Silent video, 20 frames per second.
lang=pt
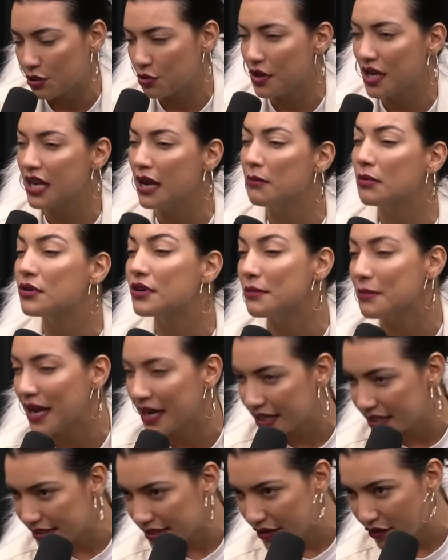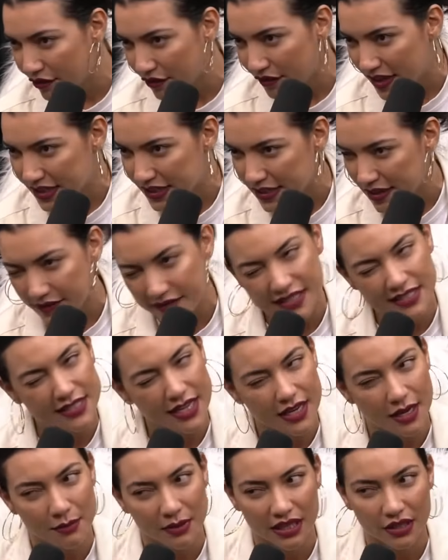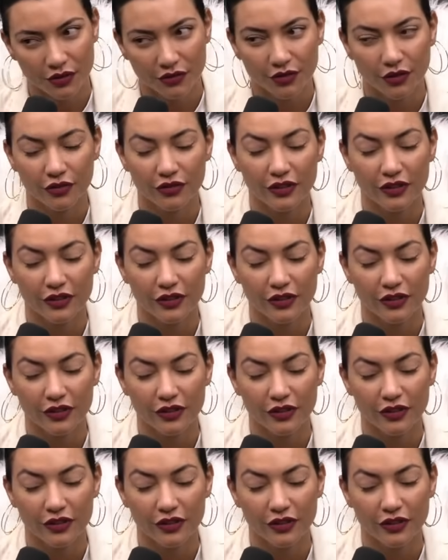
O que, que a Bruna Marquezine fez que vai sair amanhã no Fofo